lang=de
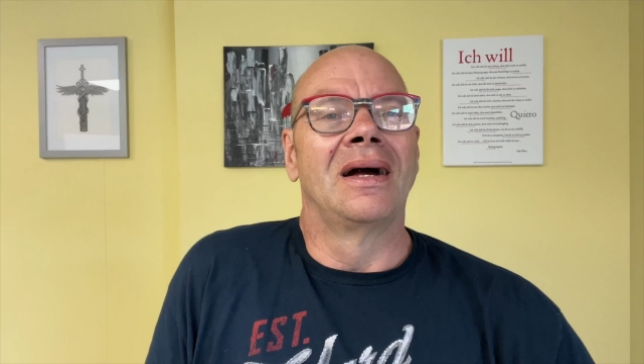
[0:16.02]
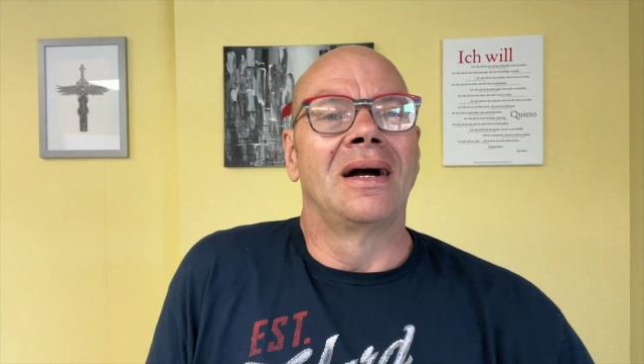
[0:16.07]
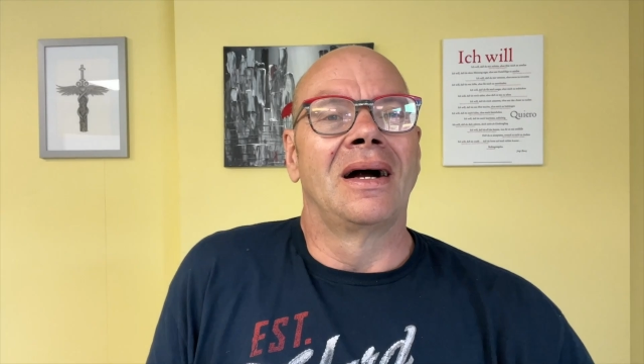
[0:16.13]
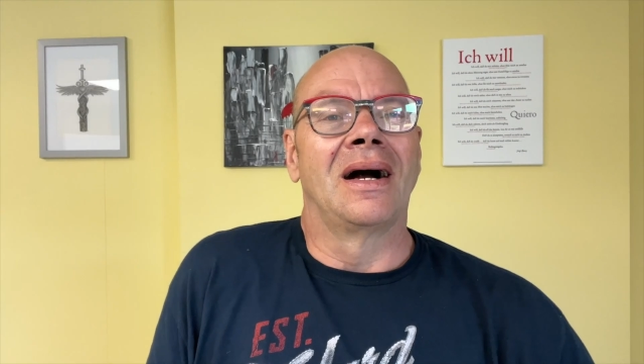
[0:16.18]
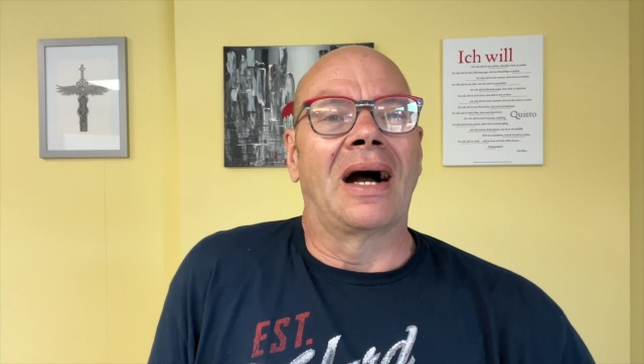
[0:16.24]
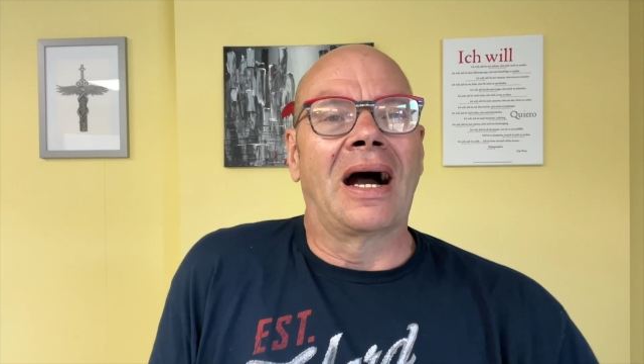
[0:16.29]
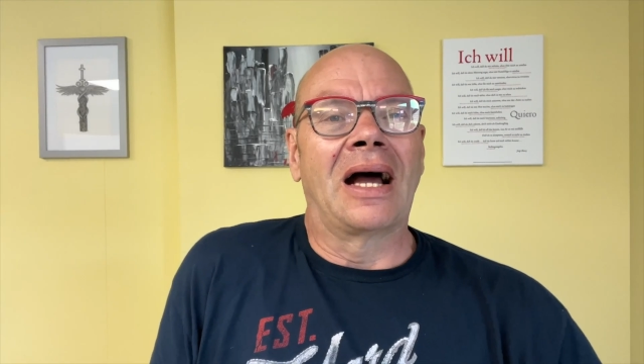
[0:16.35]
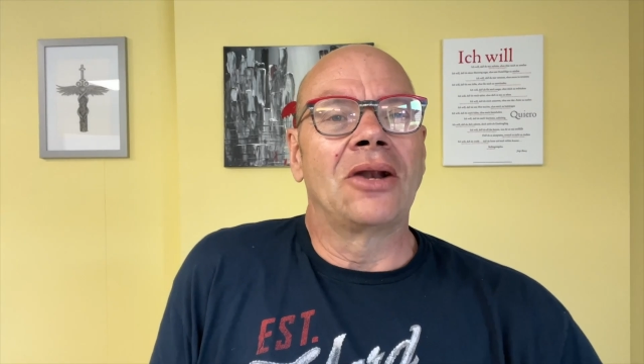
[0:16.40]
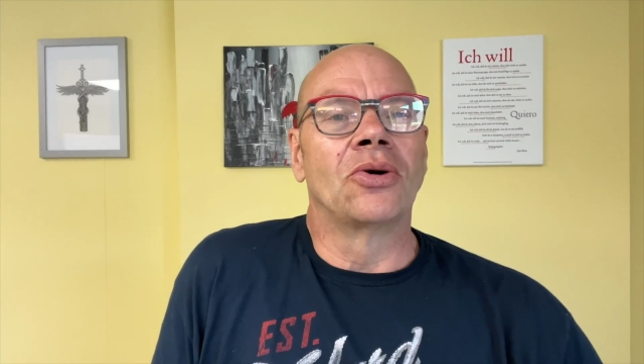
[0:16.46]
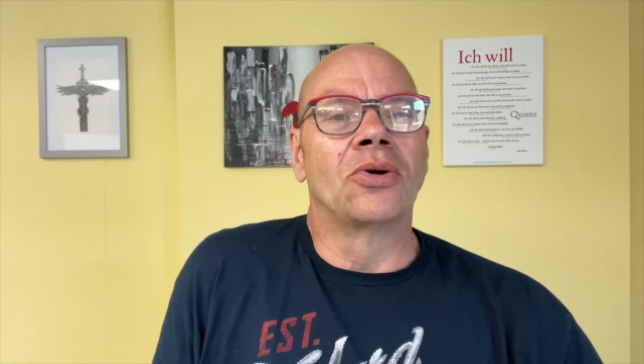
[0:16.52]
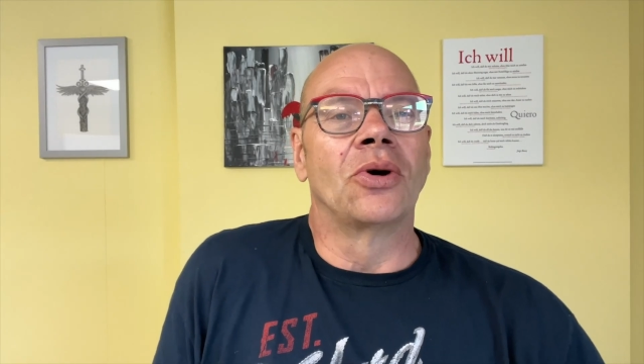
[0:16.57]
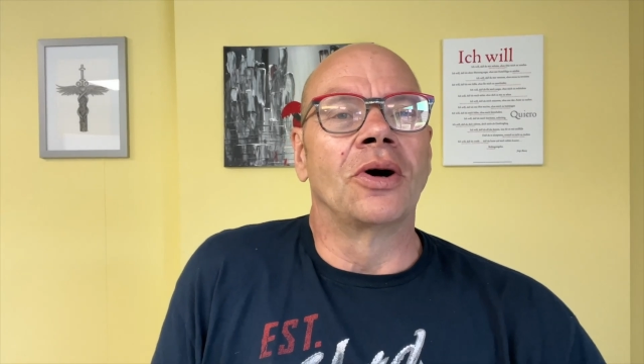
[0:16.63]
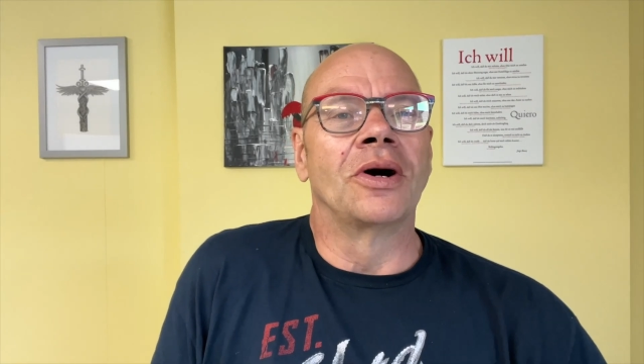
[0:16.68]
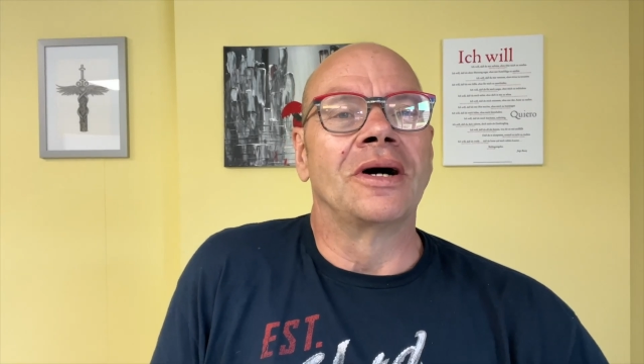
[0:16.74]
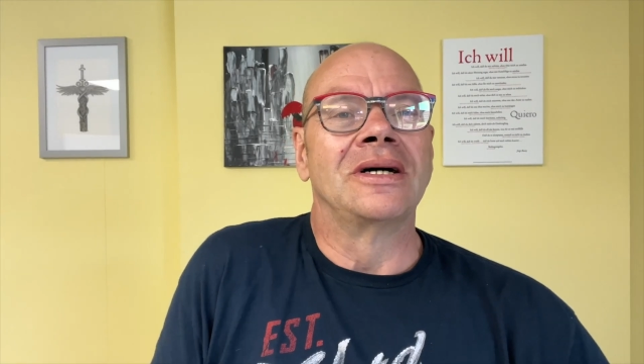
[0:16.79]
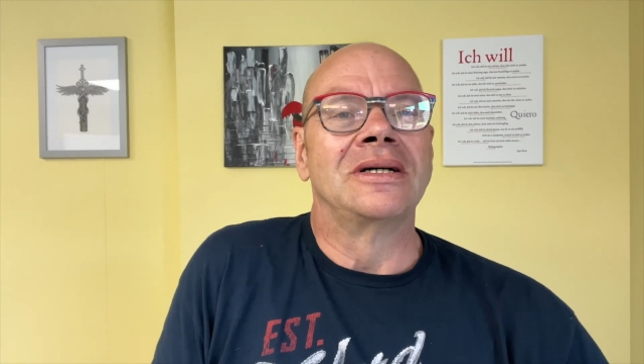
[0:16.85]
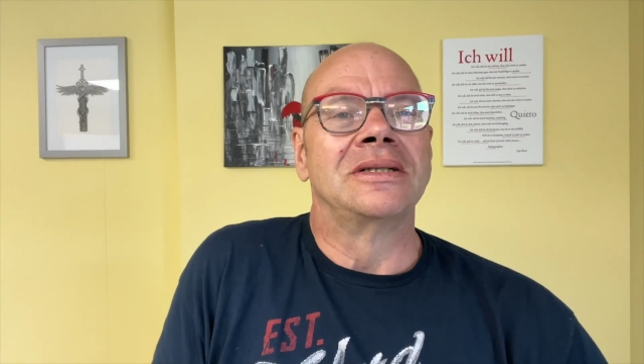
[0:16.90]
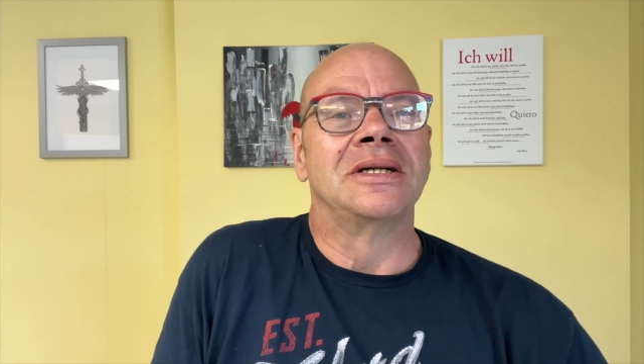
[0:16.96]

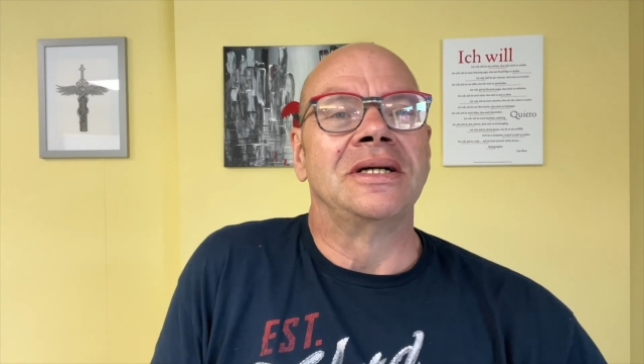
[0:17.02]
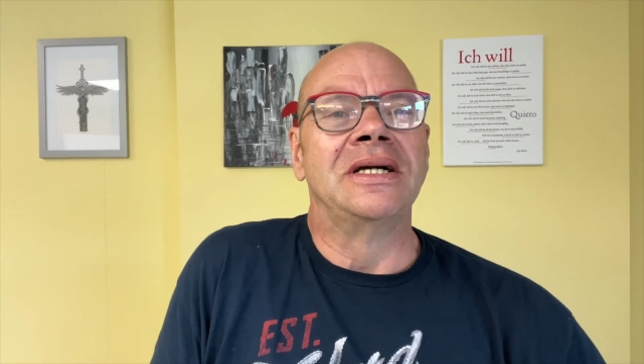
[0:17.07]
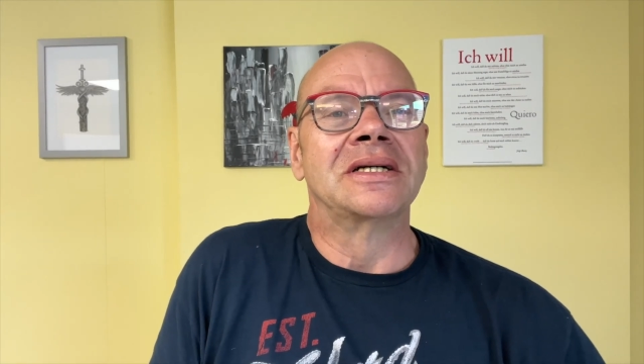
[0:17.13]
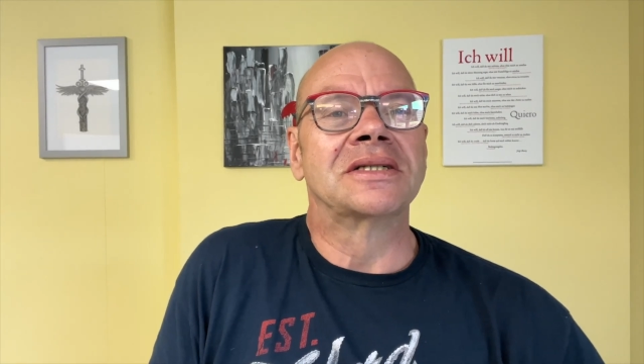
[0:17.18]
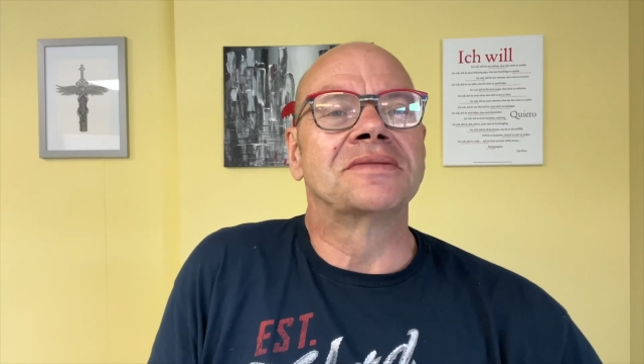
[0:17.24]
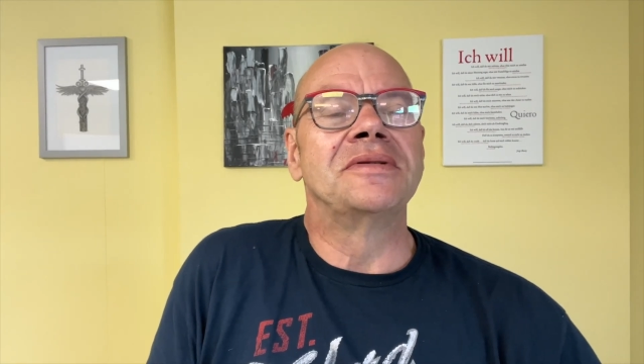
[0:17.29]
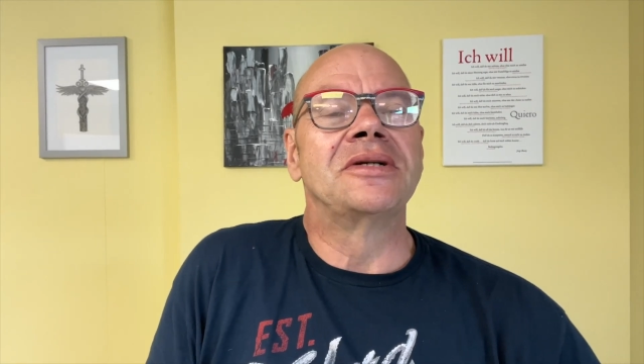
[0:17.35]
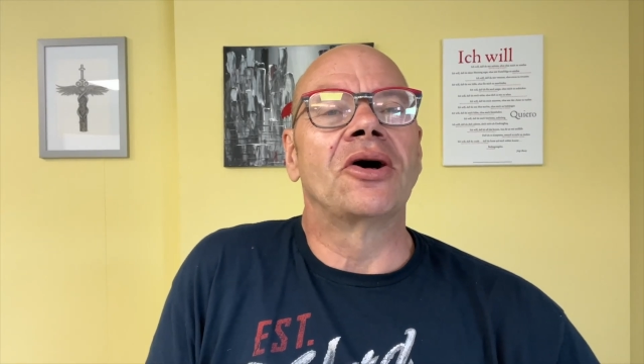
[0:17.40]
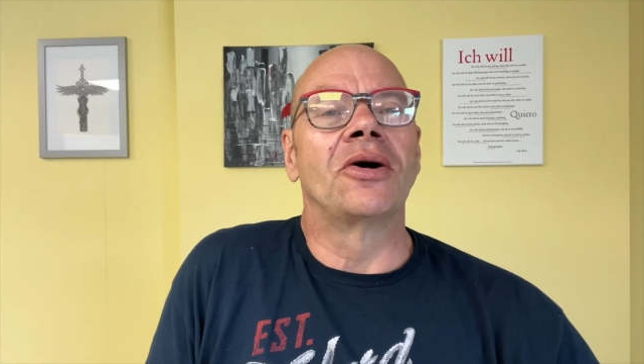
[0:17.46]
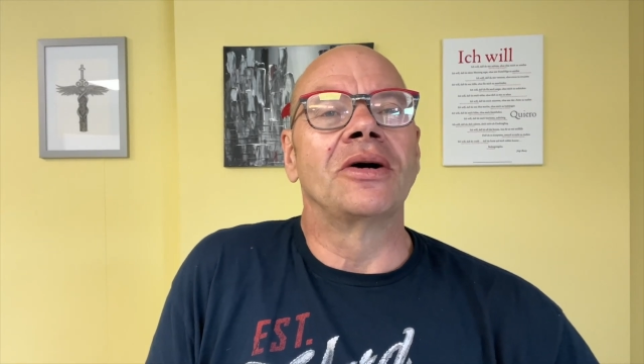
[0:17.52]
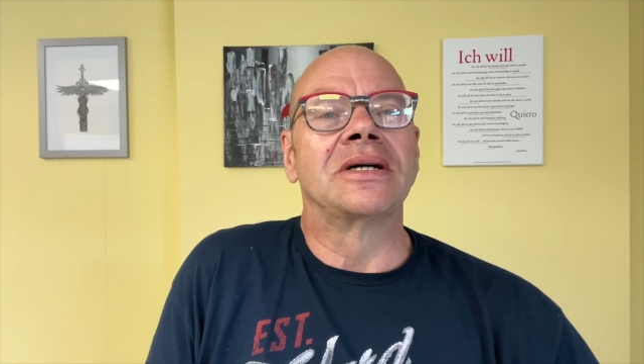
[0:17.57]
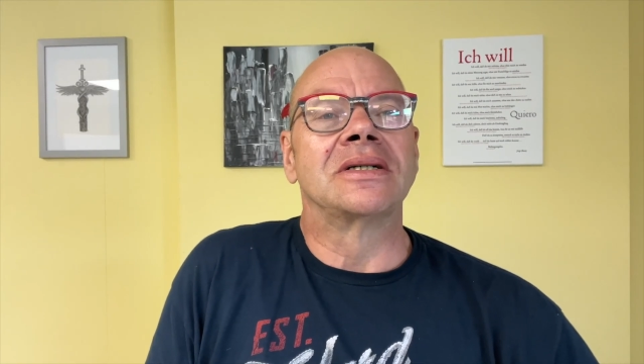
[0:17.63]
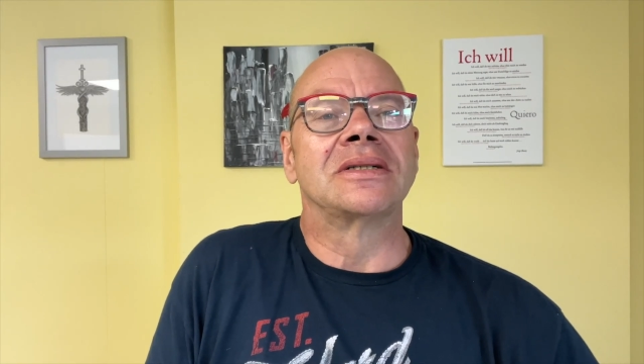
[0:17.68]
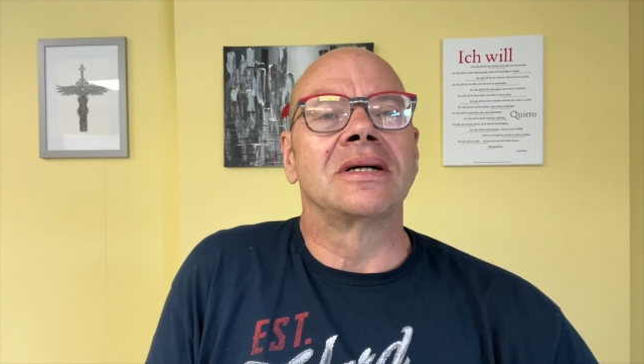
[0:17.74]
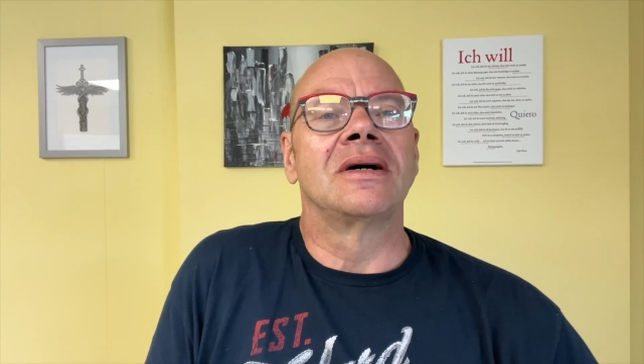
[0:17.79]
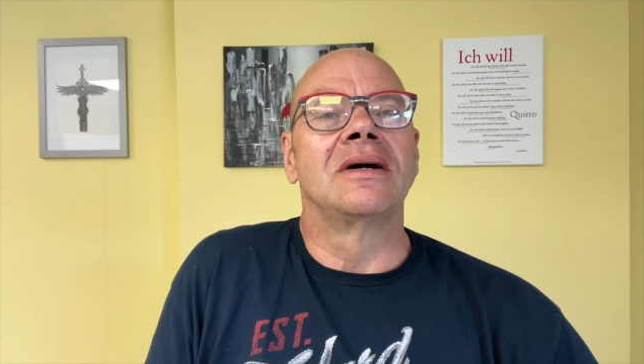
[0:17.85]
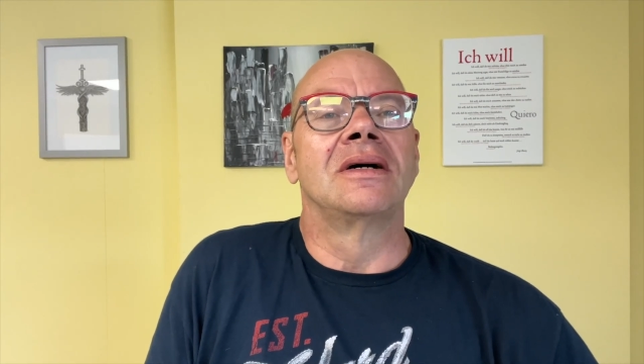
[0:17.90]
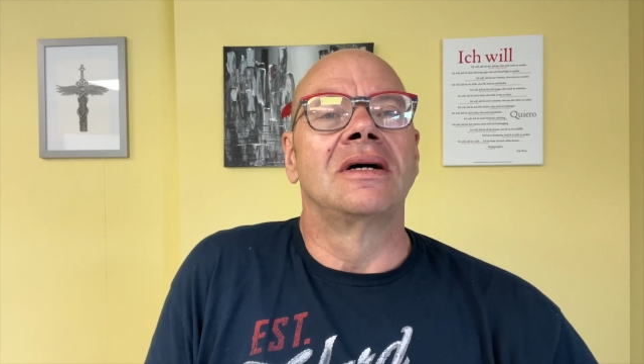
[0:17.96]
Hallo, hier ist wieder euer